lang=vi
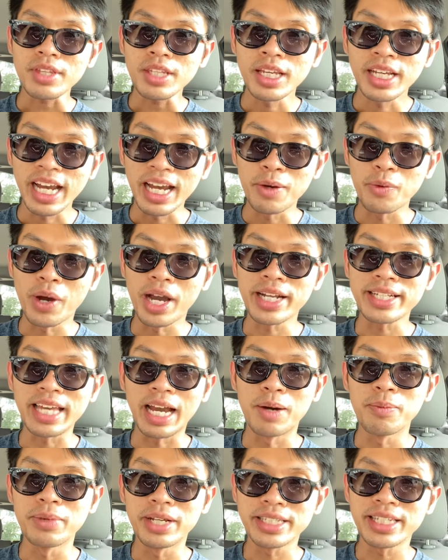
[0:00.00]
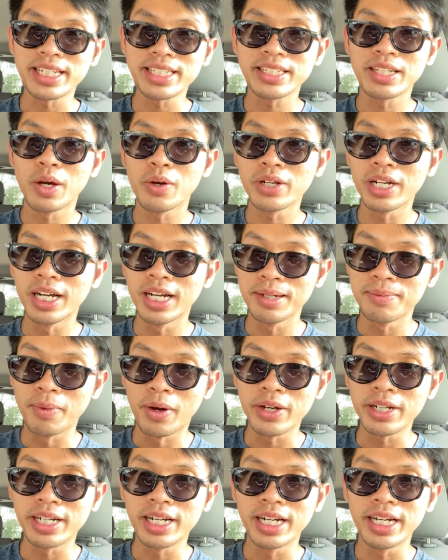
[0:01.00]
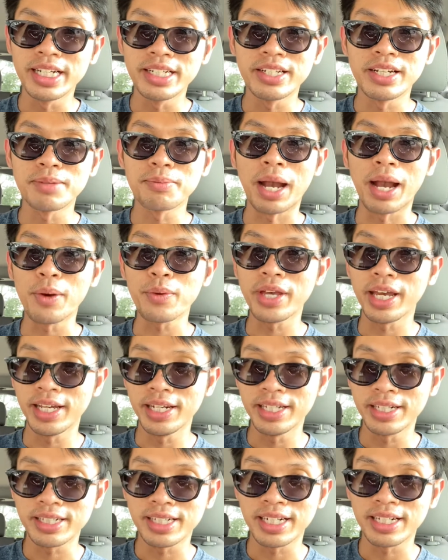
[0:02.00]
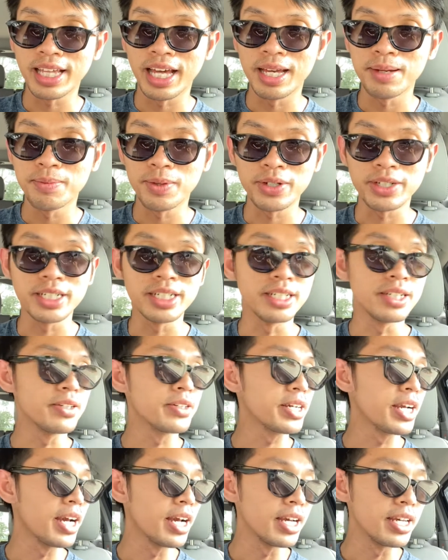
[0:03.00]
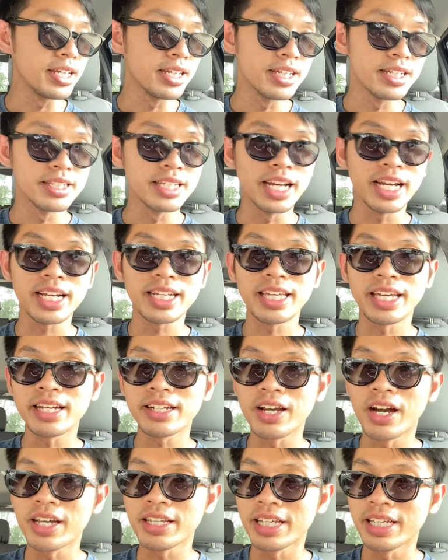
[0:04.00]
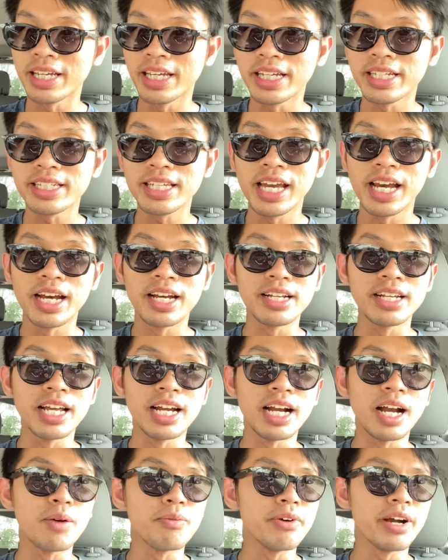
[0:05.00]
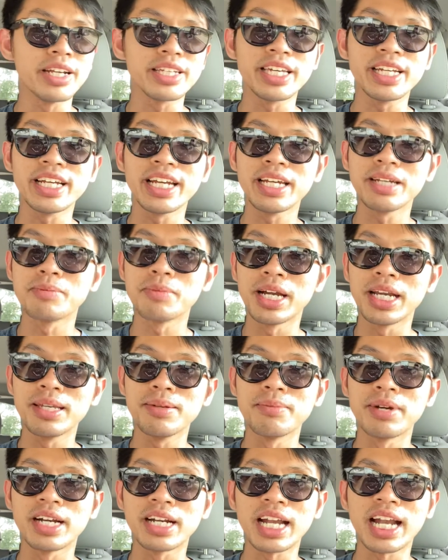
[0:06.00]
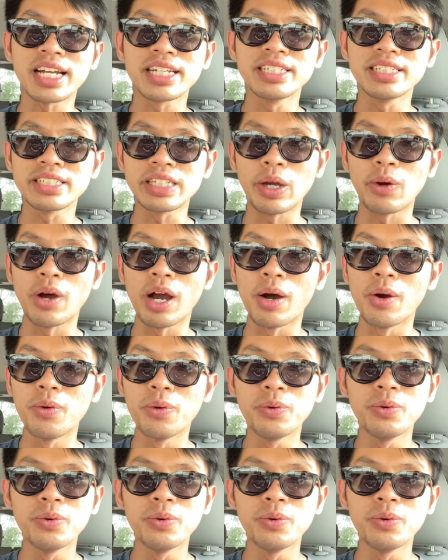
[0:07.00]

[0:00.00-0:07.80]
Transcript: cái quan trọng là chích vô người mọi người nó bảo vệ được cơ thể mọi người, ok. Và cái việc đó thì hiện giờ là không phải chỉ riêng Mỹ mà các nước châu Âu,